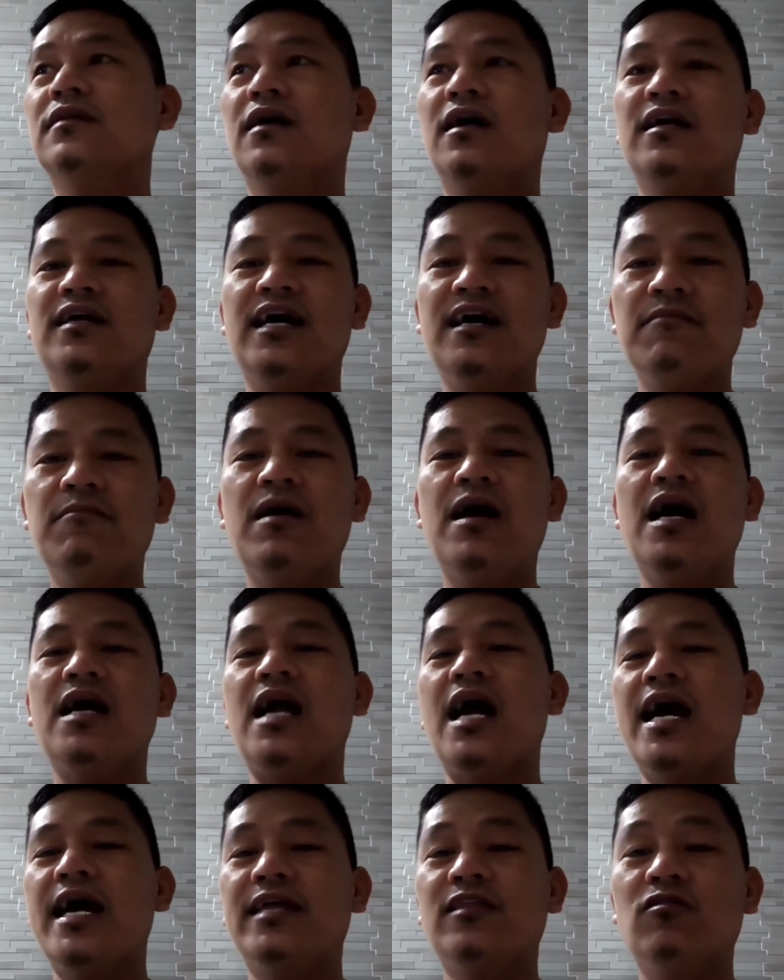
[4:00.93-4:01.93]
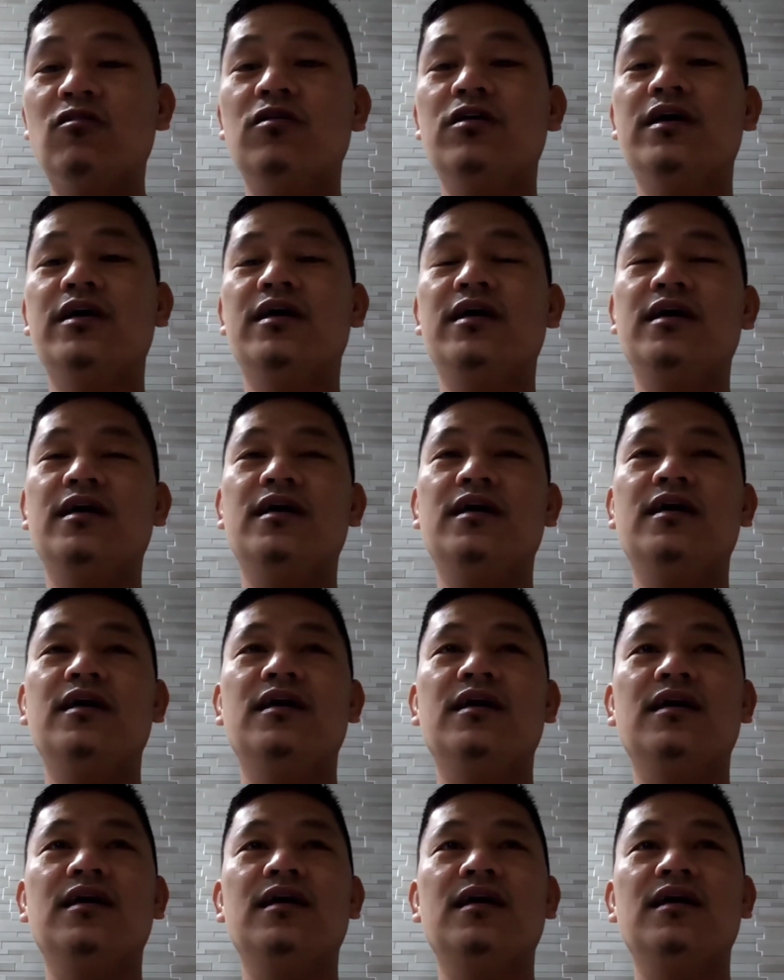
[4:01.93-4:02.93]
Yan mga ka-idol,
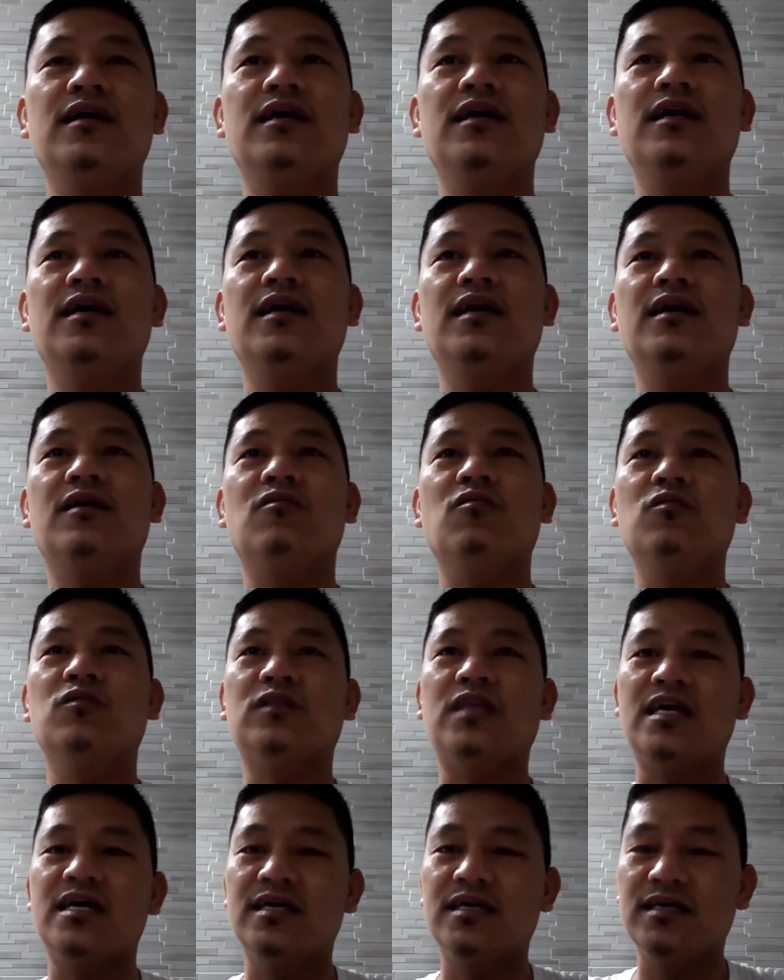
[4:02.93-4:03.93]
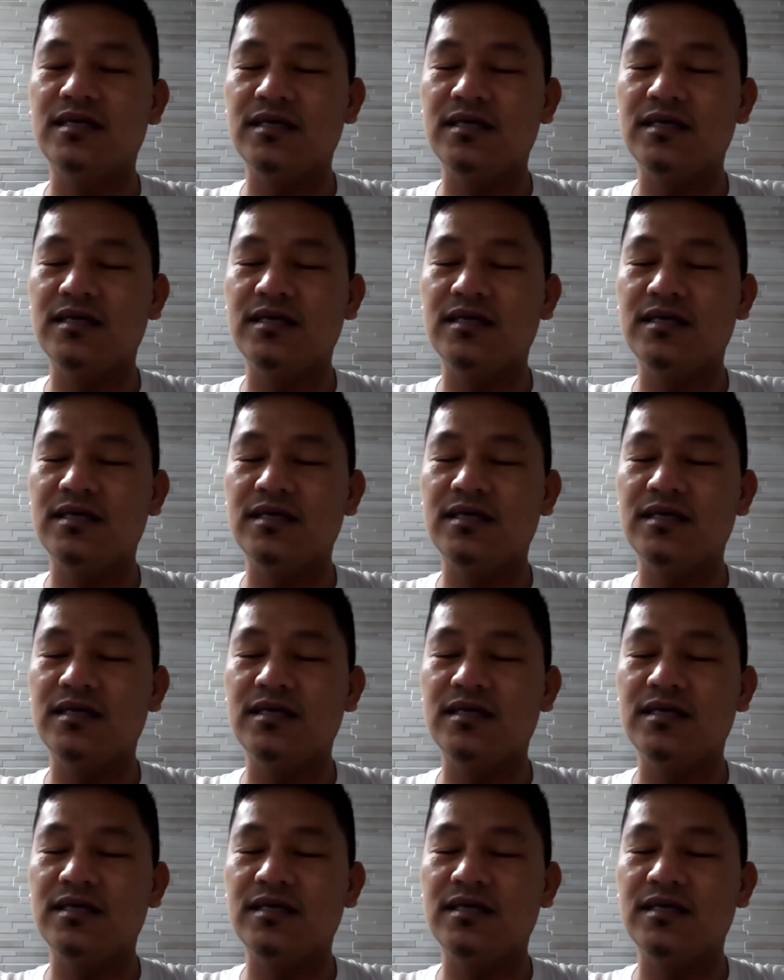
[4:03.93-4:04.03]
eh, kunting